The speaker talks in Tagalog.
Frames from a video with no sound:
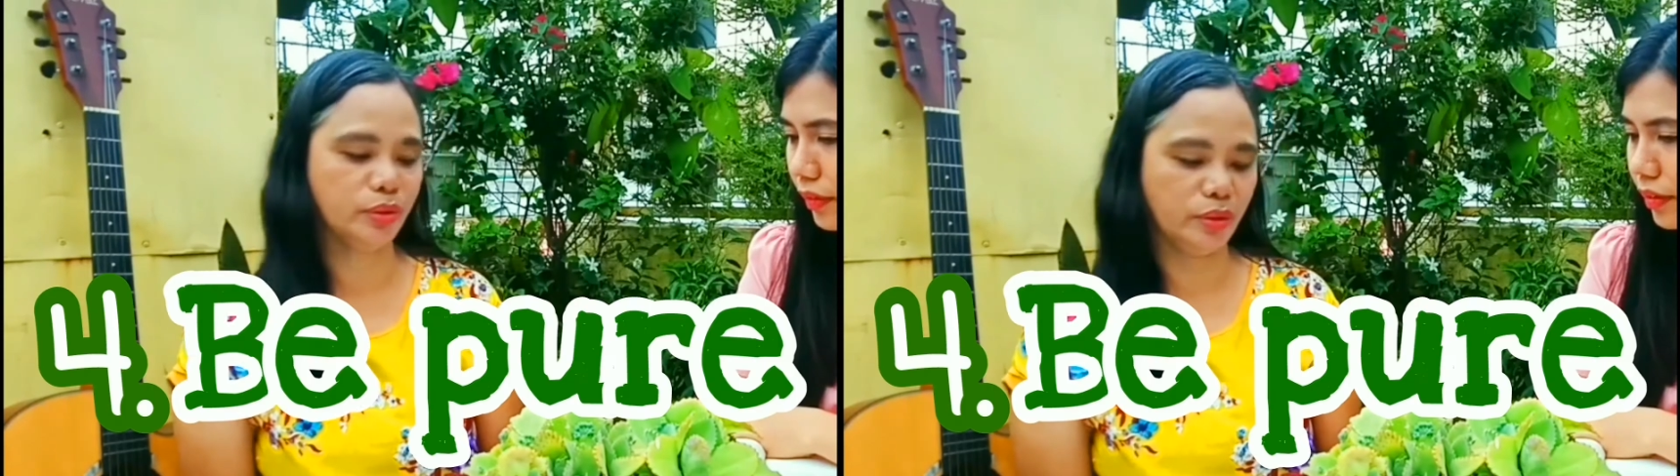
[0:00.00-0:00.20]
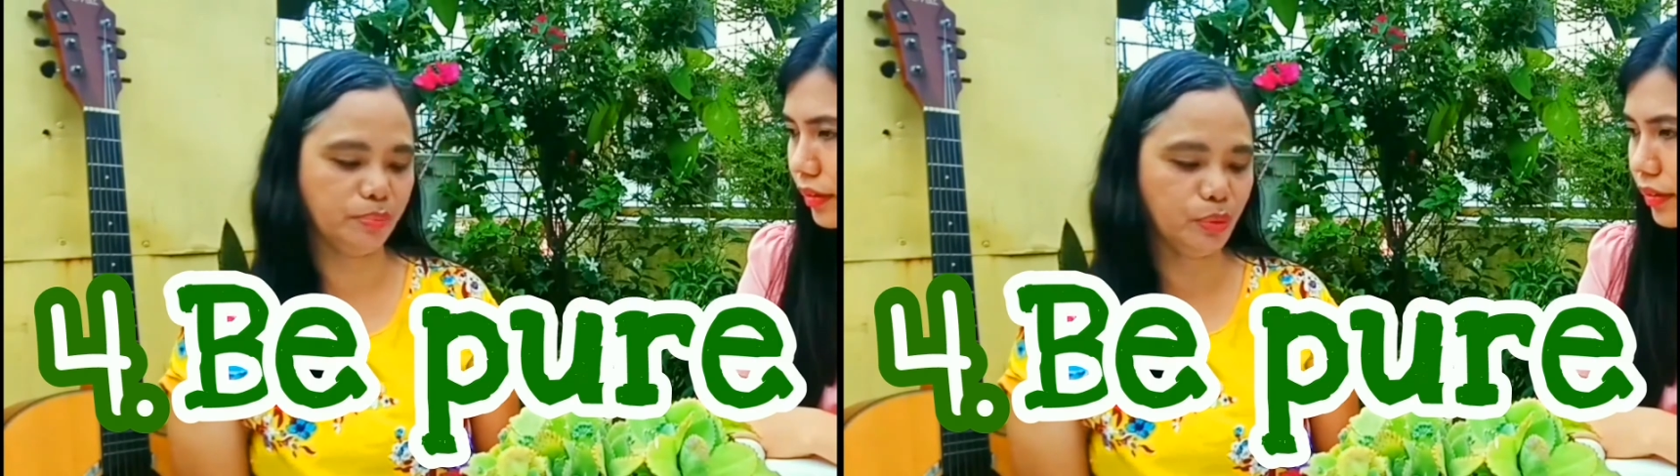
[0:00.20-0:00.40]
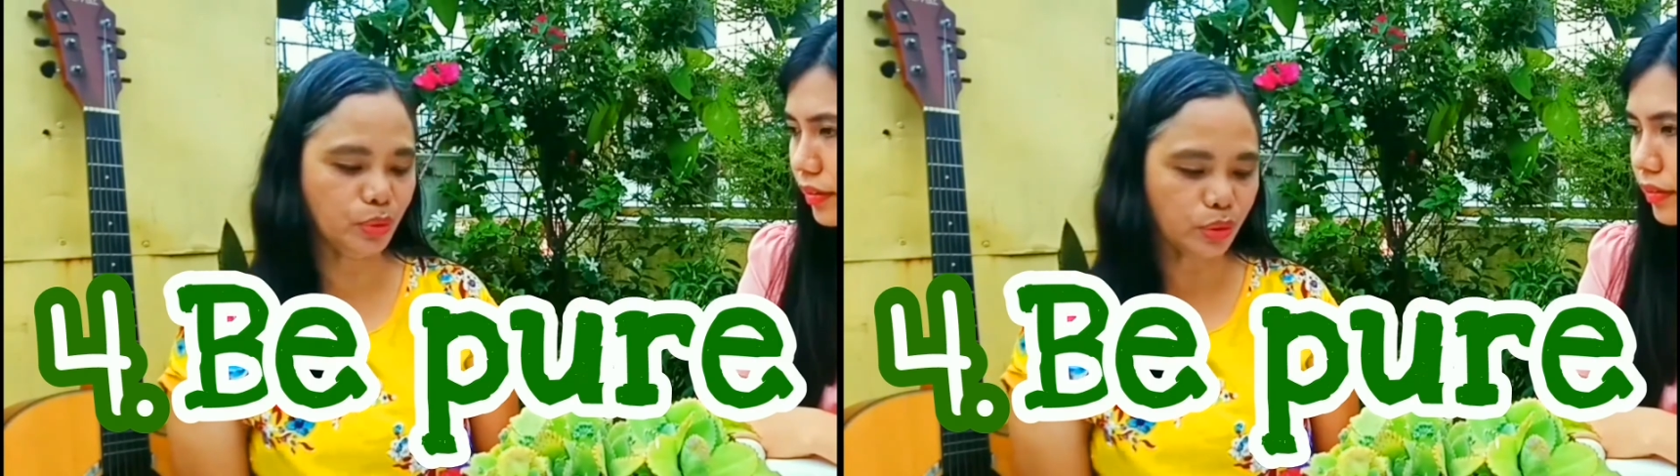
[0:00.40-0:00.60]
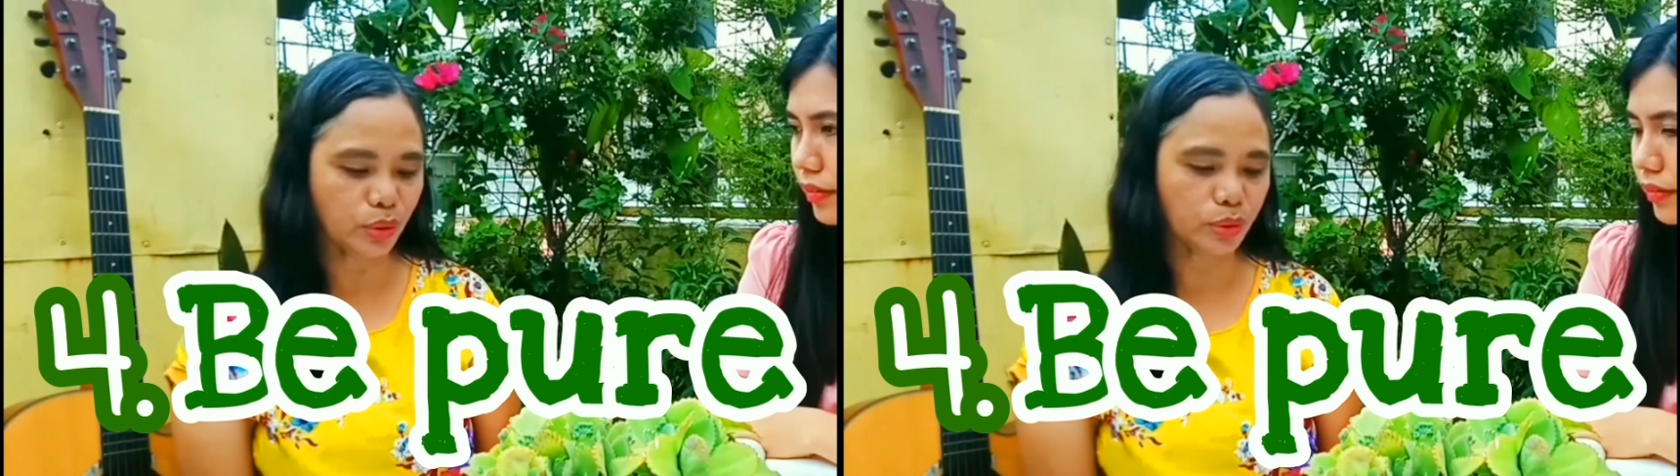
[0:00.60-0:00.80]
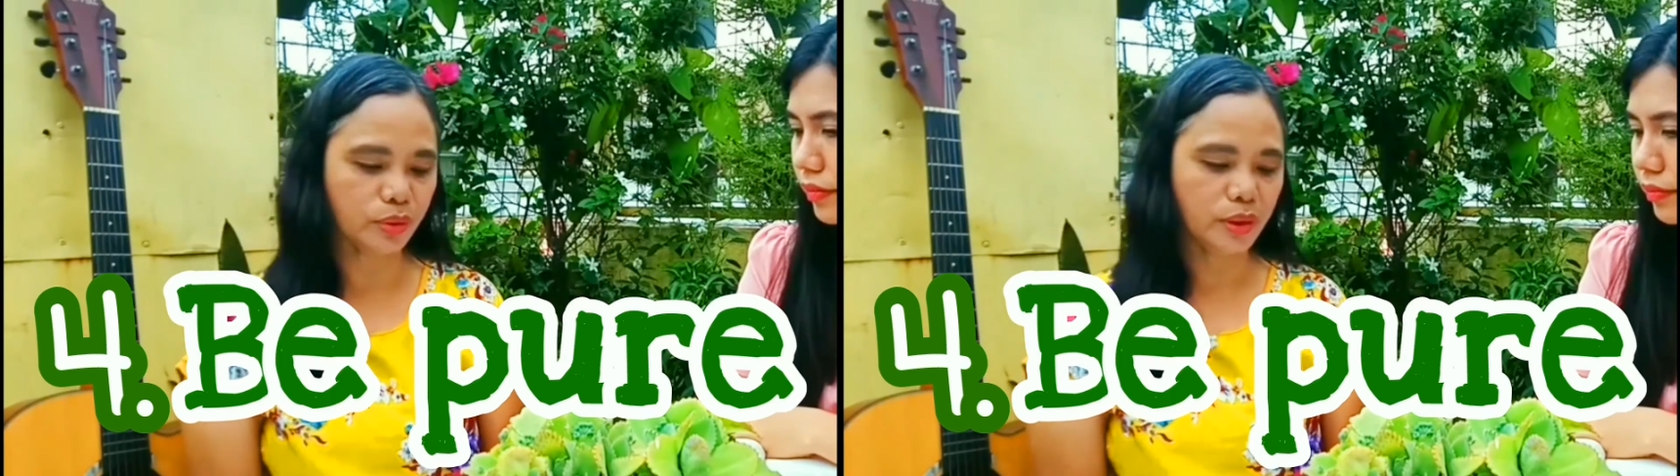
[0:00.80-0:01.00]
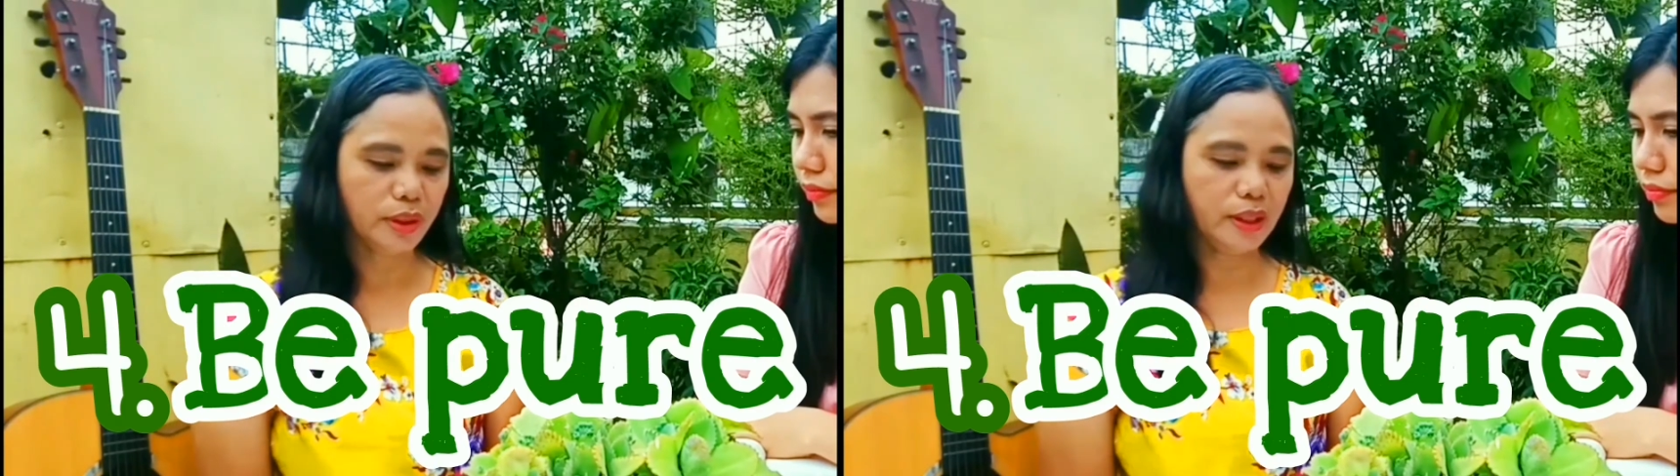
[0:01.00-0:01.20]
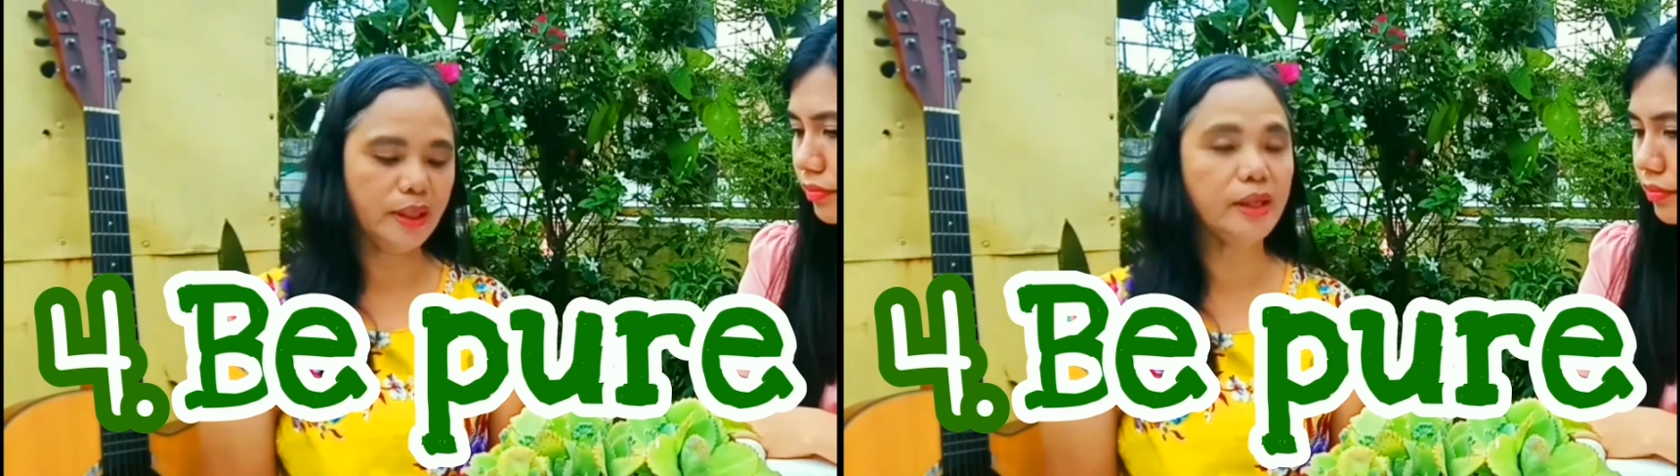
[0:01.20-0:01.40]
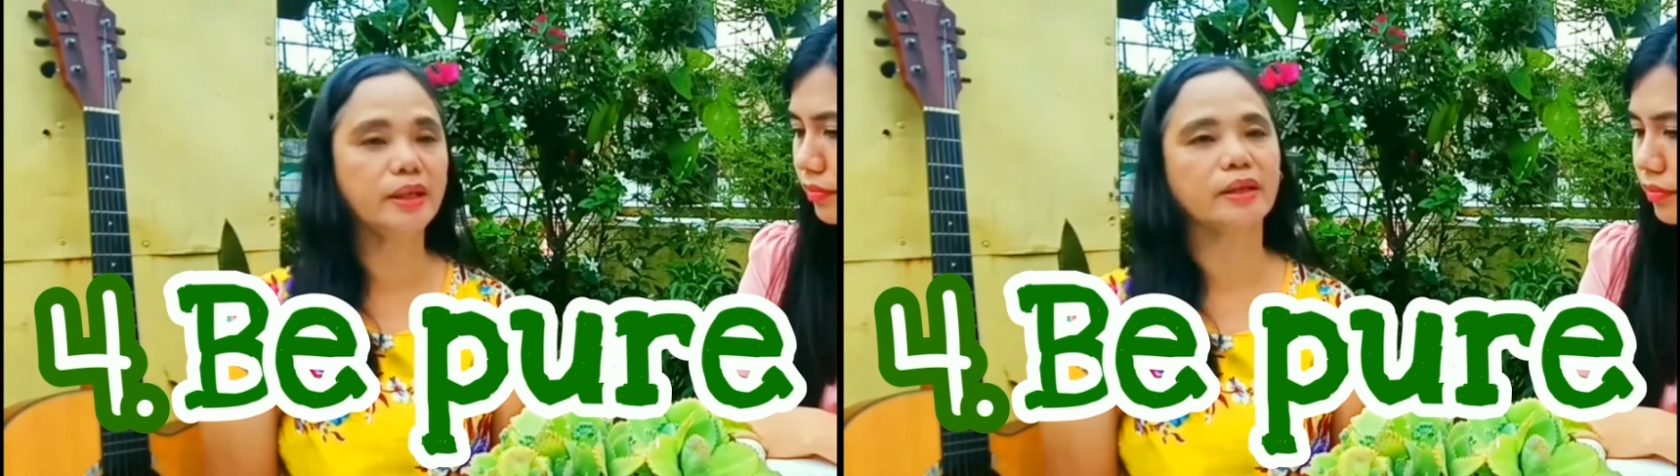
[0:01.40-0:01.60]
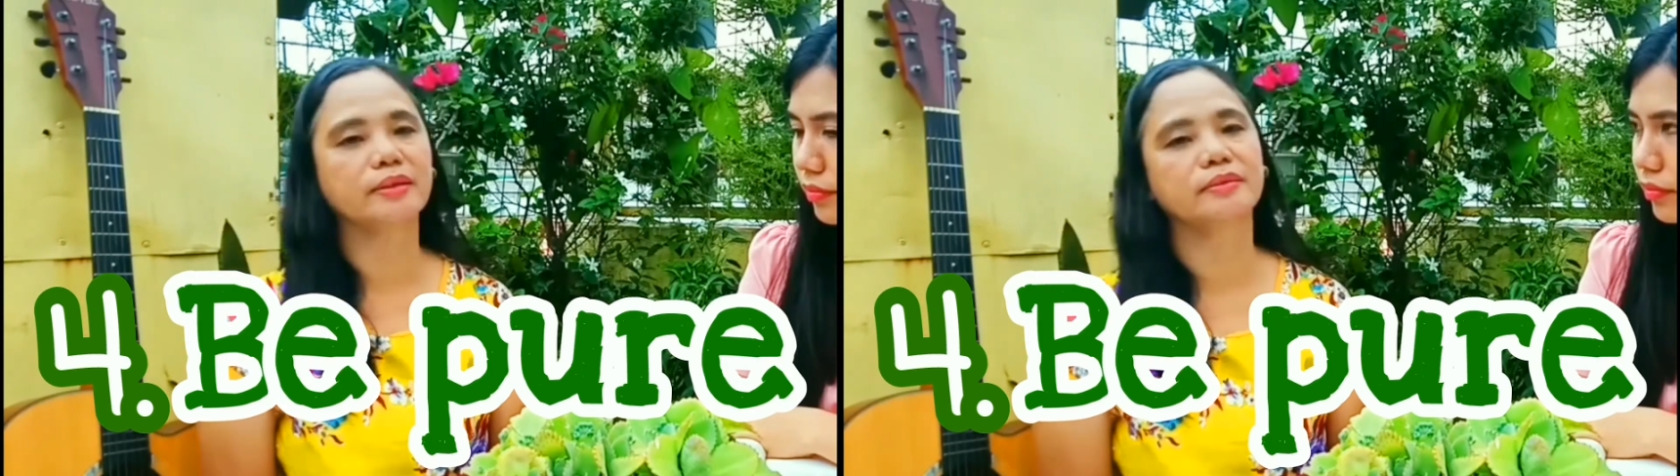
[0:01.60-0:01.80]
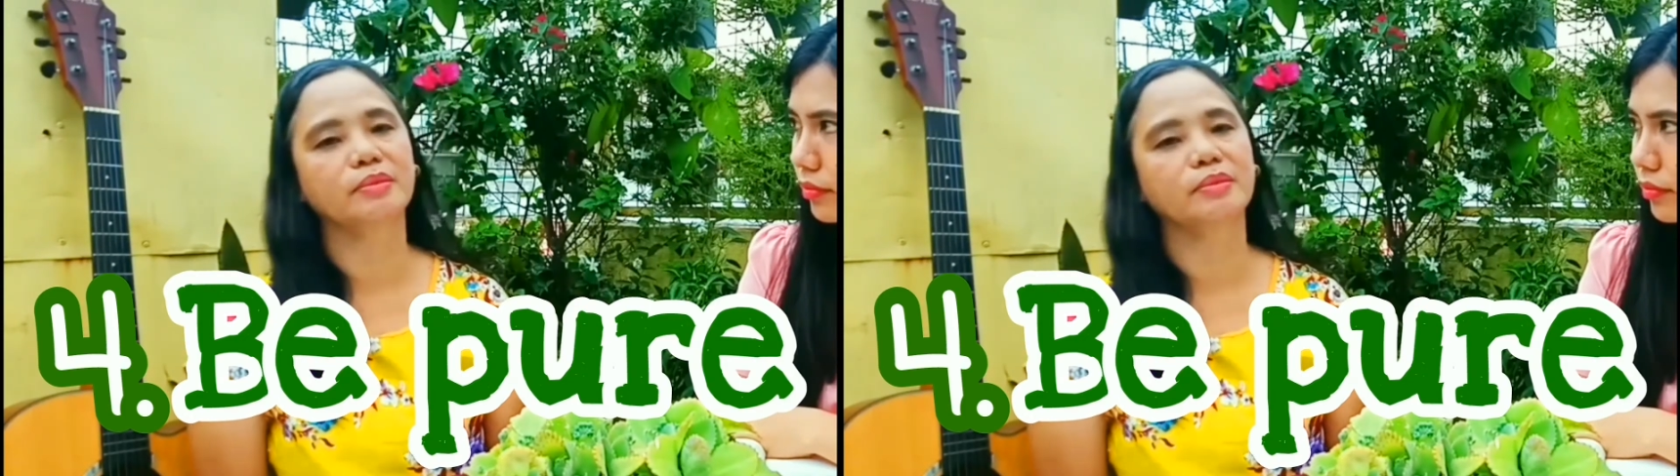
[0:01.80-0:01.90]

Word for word: So, puro, clear.